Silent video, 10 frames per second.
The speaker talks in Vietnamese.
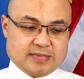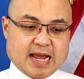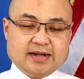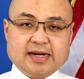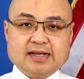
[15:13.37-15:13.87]

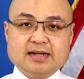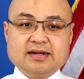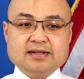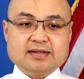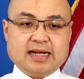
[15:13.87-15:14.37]
giá trị
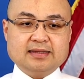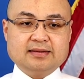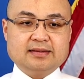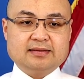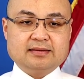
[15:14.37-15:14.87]
lên đến cả
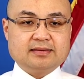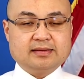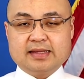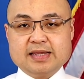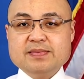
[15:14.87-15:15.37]

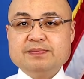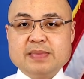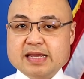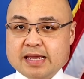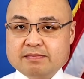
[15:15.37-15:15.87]
tỷ
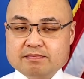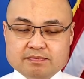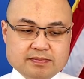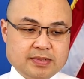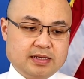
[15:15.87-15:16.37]
mỹ kim
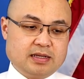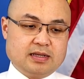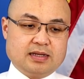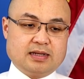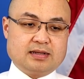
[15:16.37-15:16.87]

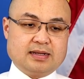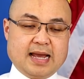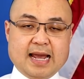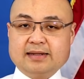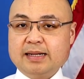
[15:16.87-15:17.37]
uh,
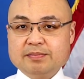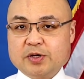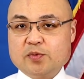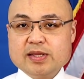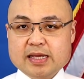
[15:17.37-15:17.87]
hàng trăm
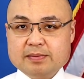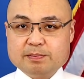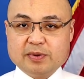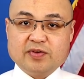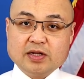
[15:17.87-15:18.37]
triệu mỹ
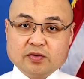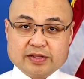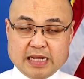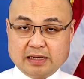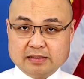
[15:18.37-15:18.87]
kim mà vẫn
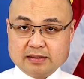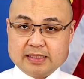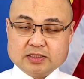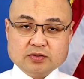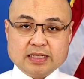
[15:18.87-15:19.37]
còn nhận được
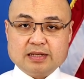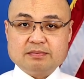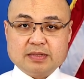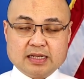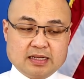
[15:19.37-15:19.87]
cái số
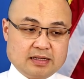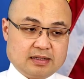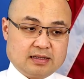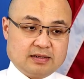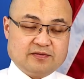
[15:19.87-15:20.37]
tiền
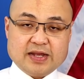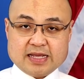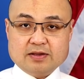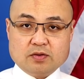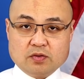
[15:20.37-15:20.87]
uh,
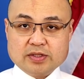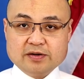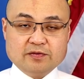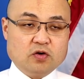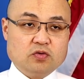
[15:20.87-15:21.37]
vay của
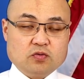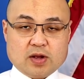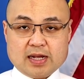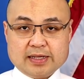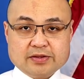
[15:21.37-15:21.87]
chính phủ
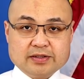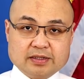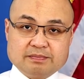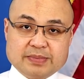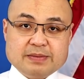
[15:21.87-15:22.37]
qua cái chương
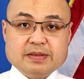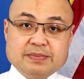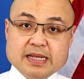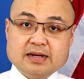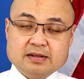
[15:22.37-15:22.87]
trình
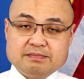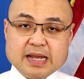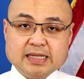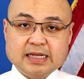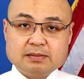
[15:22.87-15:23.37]
PPP đó
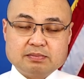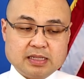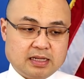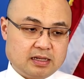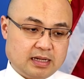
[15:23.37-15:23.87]

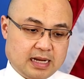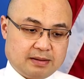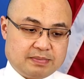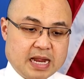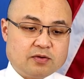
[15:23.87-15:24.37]
paycheck uh, hay
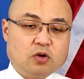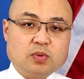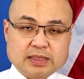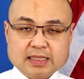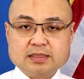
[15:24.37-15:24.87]
là
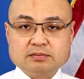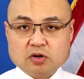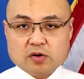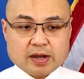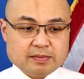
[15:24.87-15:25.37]
payroll protection
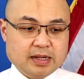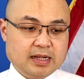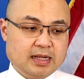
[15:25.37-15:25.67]
program